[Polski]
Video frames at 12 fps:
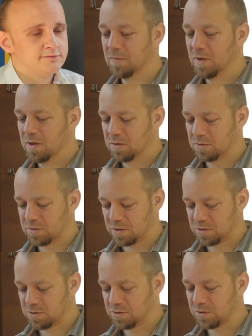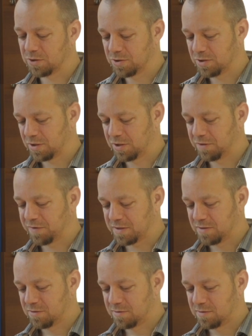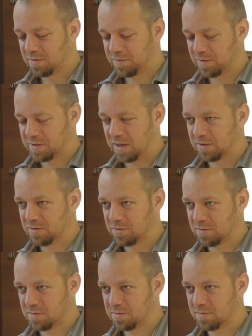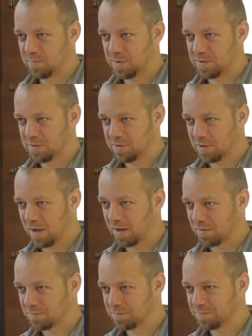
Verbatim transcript: To jest tak, że ściągnięcie takiej gwiazdy no, z Nowej Zelandii to jest bardzo droga